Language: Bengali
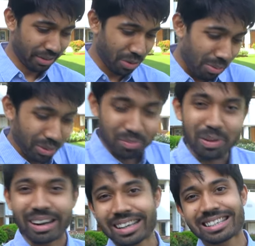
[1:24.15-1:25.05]
রোবট
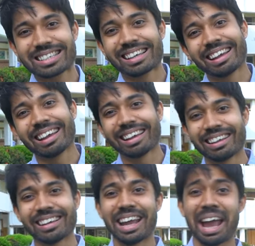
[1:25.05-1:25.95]
বানাচ্ছে
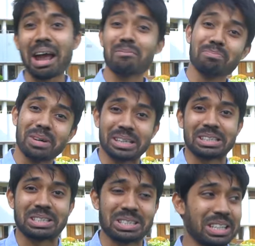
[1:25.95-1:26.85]
অ্যাপ
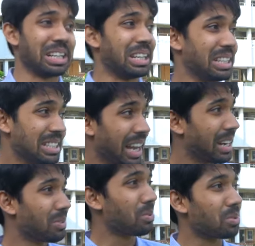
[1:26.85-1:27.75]
বানাচ্ছে
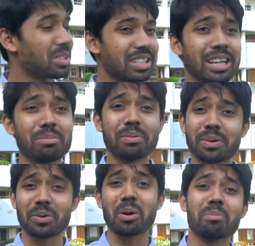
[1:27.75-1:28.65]
ডিজাইন করছে
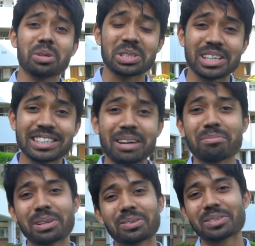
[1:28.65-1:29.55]
বিভিন্ন কম্পিটিশনে
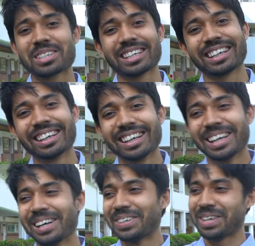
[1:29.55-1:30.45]
চ্যাম্পিয়ন হচ্ছে
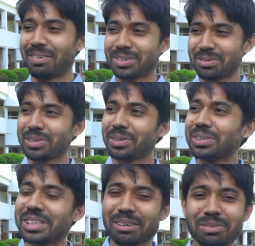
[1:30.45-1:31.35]
তো আমার সময় যখন
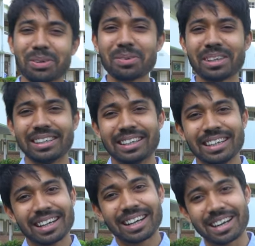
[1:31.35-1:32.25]
ছিলাম তখন না
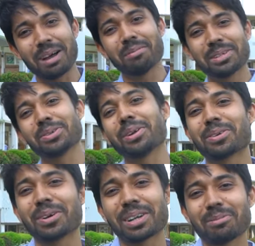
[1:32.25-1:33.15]
ক্লাবে জয়েন
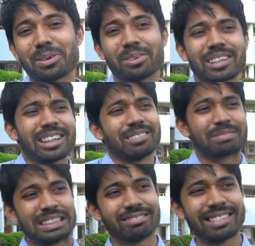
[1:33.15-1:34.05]
করাটা মনে হতো আরে
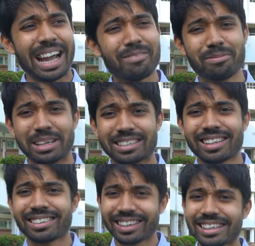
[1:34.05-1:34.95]
টাইম বেস
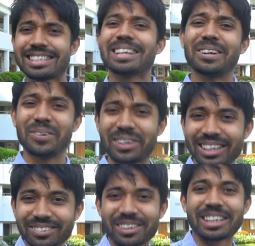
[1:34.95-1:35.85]
এর থেকে চিল করি
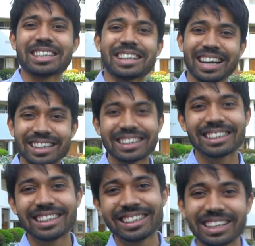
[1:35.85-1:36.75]
ফ্রেন্ডের সাথে আড্ডা
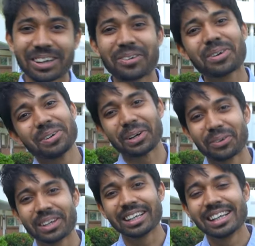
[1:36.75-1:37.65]
দিই এটা করি ওইটা
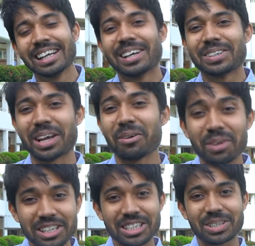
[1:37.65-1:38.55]
করি তাই আই
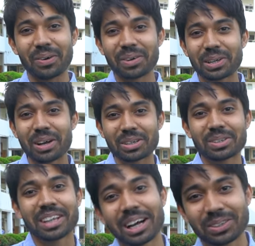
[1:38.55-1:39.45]
উইশ তখন কেউ
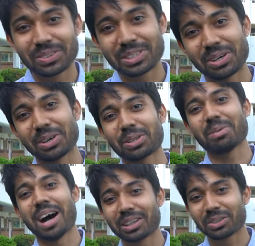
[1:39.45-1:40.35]
একজন থাকতো যে হয়তো
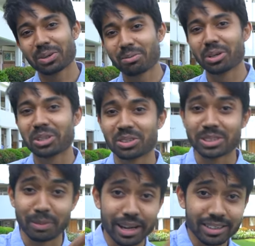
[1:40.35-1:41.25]
হাতে ধরে বলে দিত
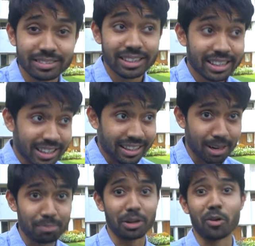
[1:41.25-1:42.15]
যে ভাই
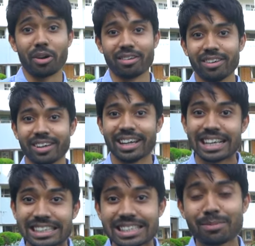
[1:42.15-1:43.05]
ক্লাবটা কর
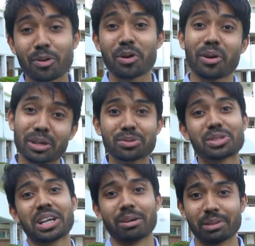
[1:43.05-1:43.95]
এই জিনিসটা পরে অনেক কিছু
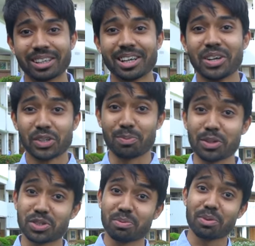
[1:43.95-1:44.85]
শেখাবে
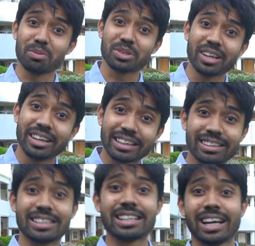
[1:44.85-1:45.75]
স্পন্সারশিপ প্রপোজাল
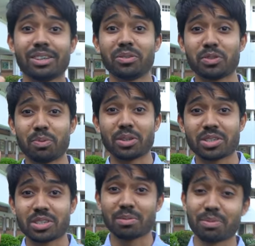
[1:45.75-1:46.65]
লিখতে যায় তুই
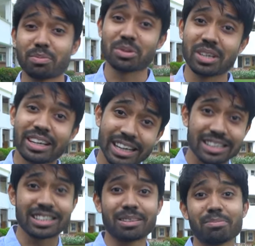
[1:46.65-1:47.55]
স্পন্সরশিপ প্রপোজাল লিখা
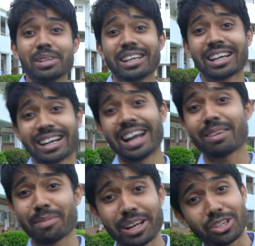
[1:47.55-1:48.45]
শিখবি
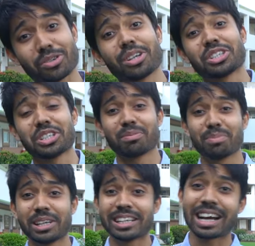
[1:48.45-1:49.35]
ক্লায়েন্ট ম্যানেজ করা
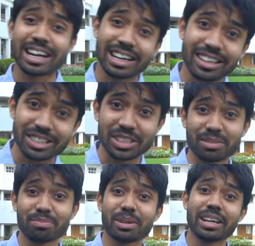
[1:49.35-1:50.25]
শিখবি টাকা আনা
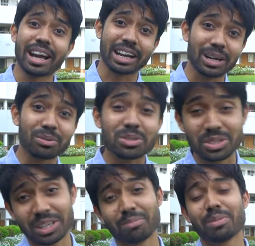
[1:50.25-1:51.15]
শিখবি অ্যাকাউন্ট
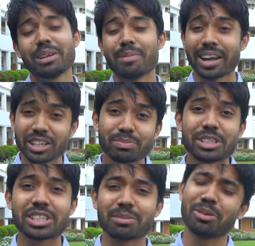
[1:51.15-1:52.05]
শিখবি
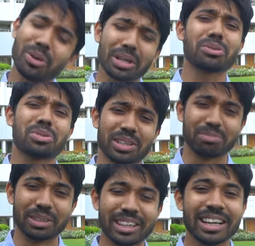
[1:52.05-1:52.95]
ম্যানেজমেন্ট শিখবি অনেক কিছু
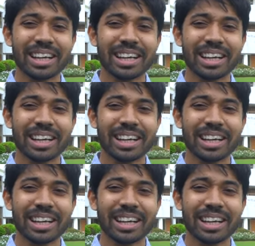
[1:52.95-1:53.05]
শিখবি